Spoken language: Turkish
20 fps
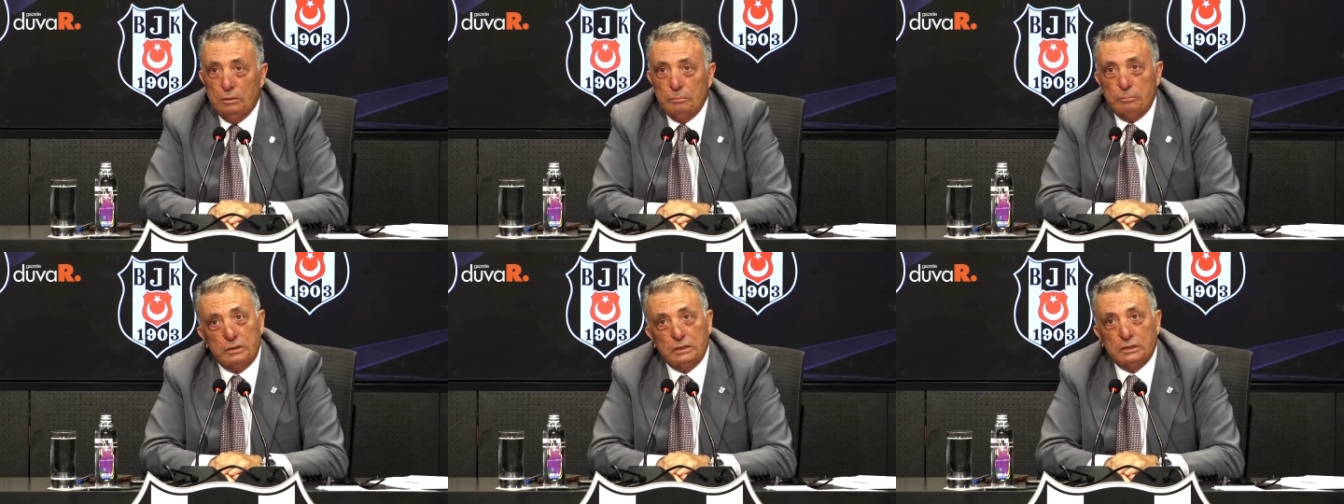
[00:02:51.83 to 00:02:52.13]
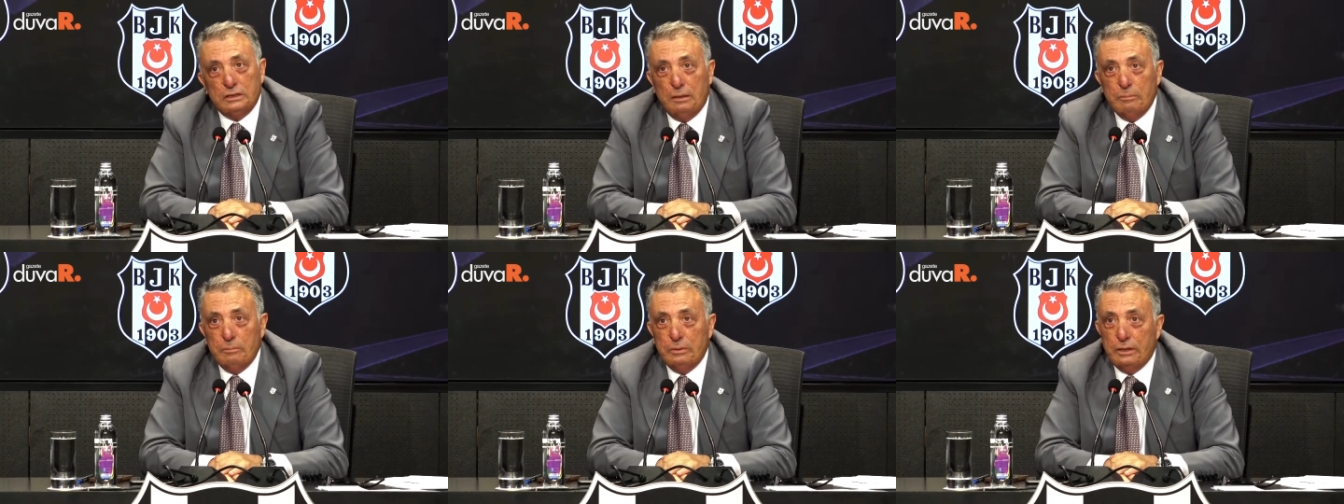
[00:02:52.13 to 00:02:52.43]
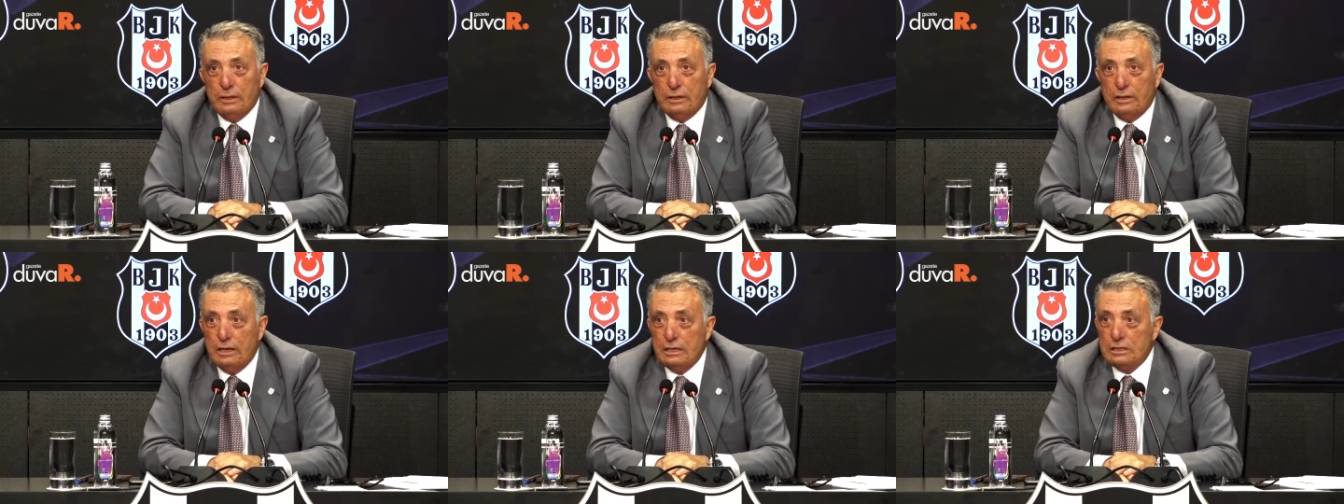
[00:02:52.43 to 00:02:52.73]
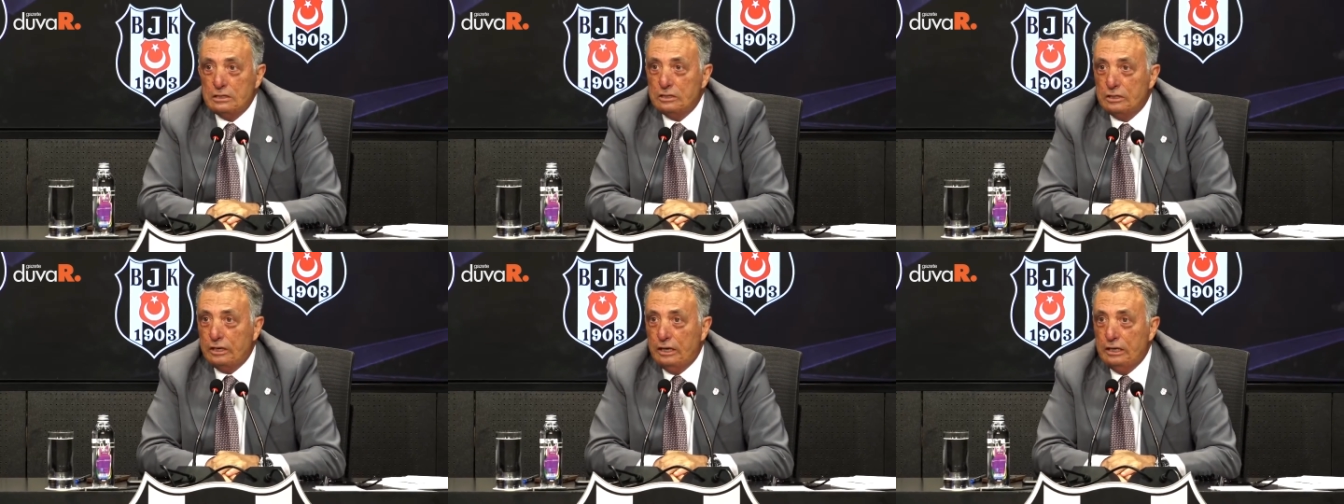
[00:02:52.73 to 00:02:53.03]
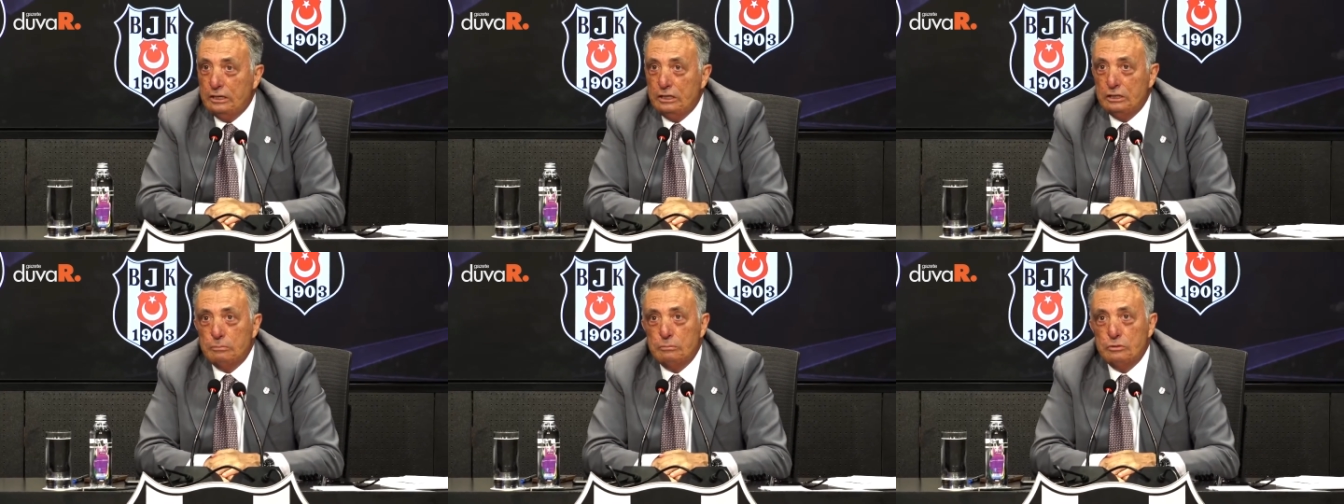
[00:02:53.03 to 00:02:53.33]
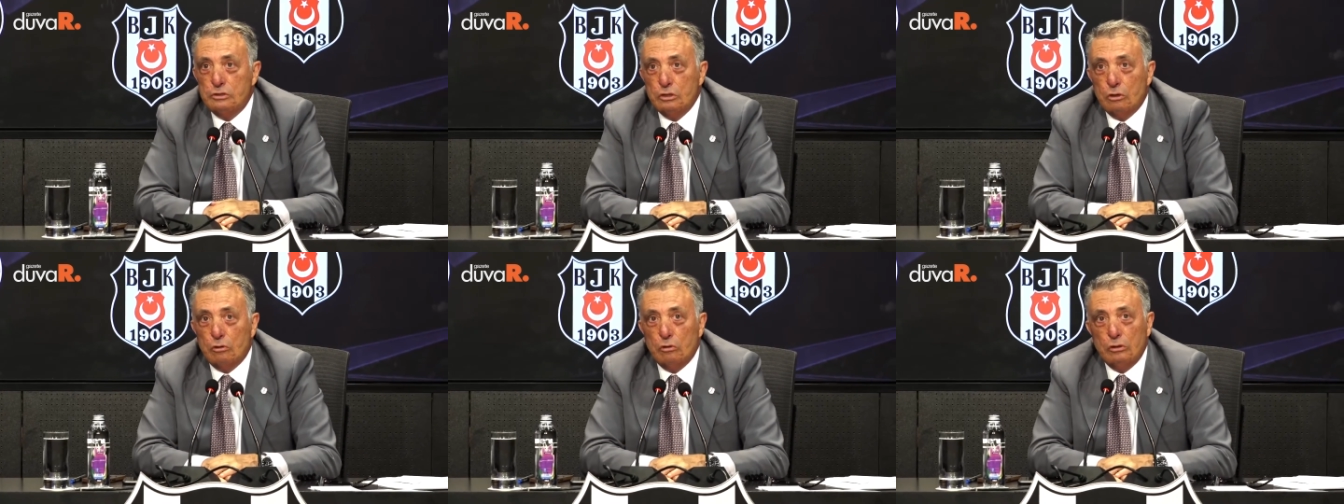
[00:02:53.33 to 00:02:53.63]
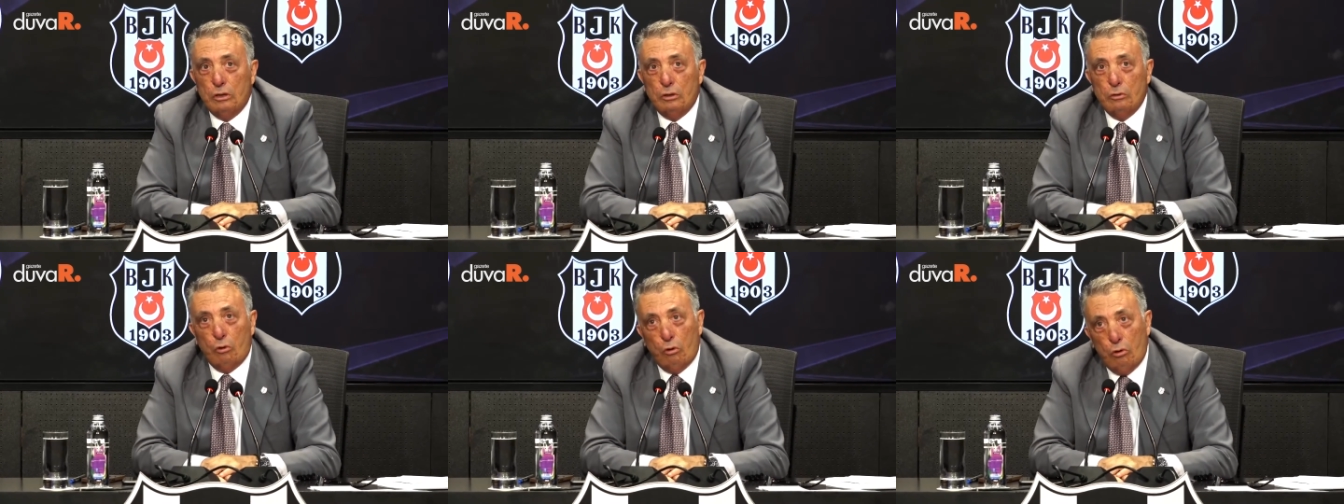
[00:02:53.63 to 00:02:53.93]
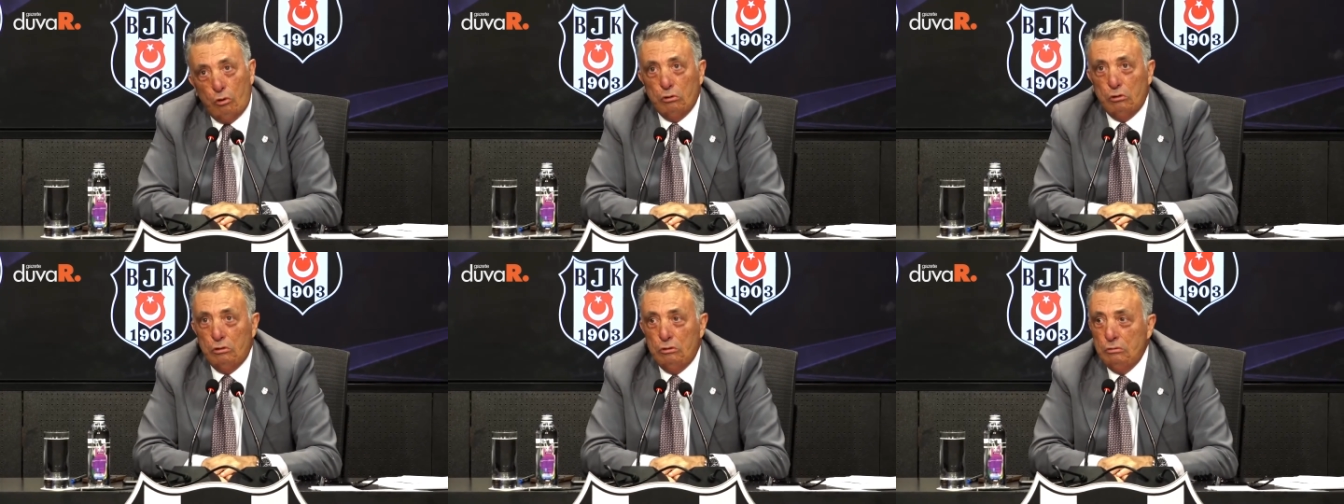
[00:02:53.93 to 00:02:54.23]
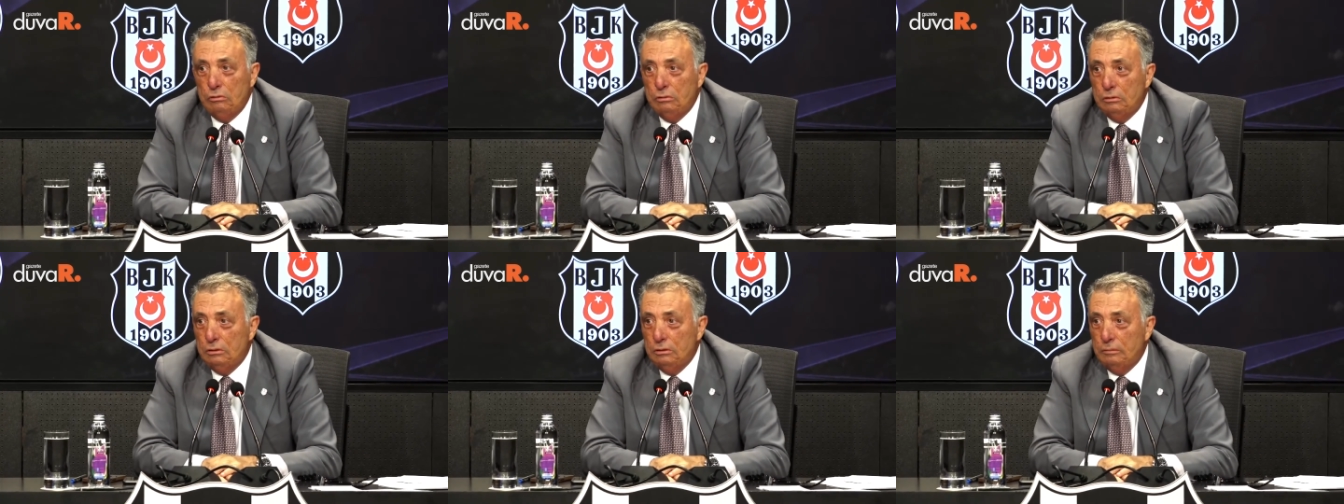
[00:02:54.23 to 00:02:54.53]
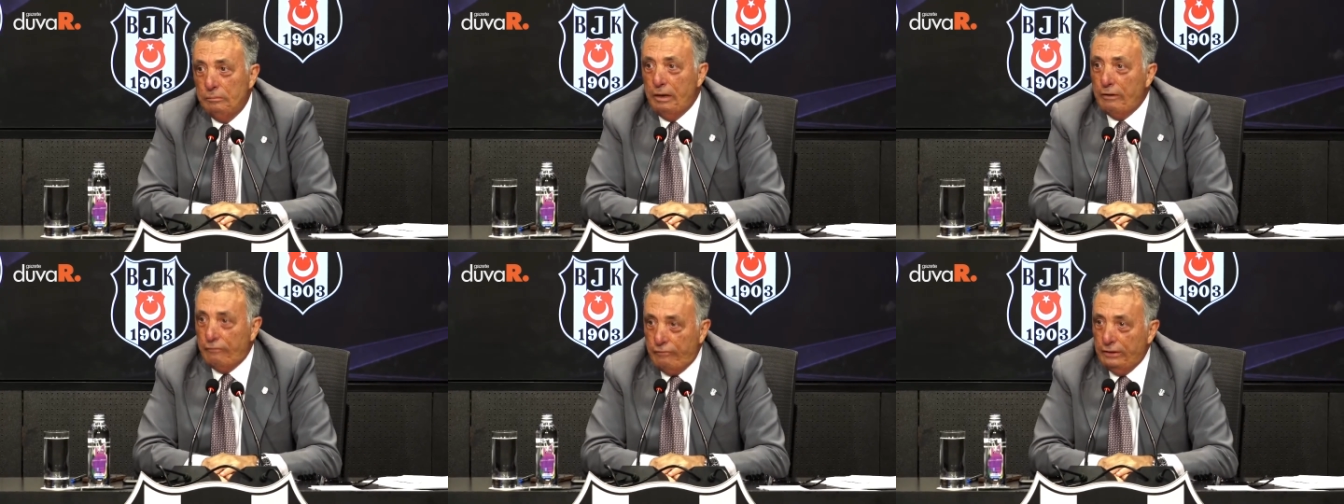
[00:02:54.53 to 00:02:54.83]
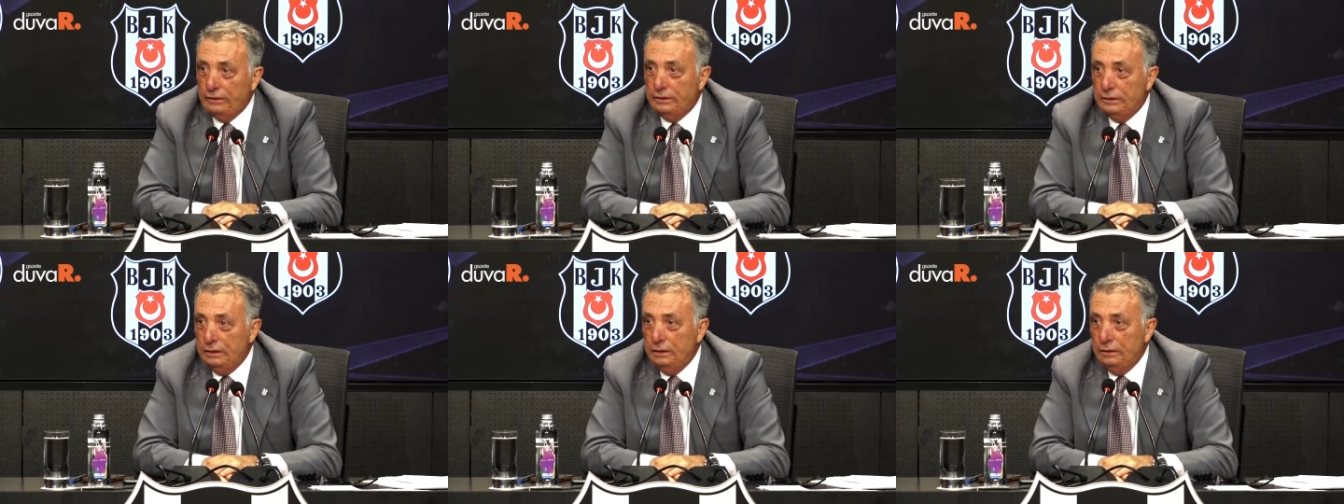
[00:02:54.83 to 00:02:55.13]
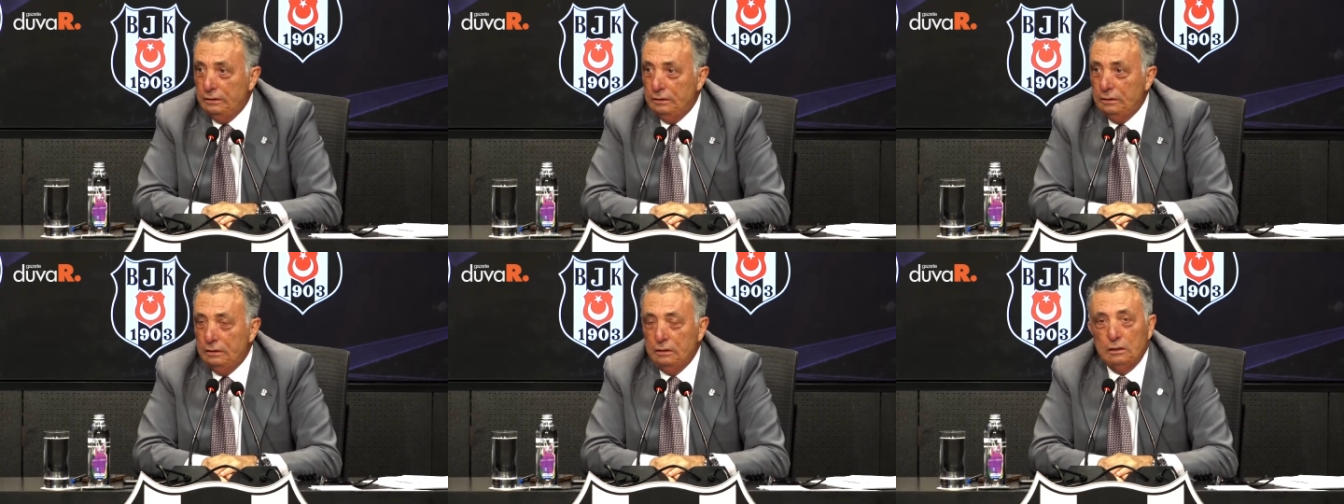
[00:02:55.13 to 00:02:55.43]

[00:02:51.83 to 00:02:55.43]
Birdenbire Galatasaray'a gitmeyecek olan oğlu beyefendinin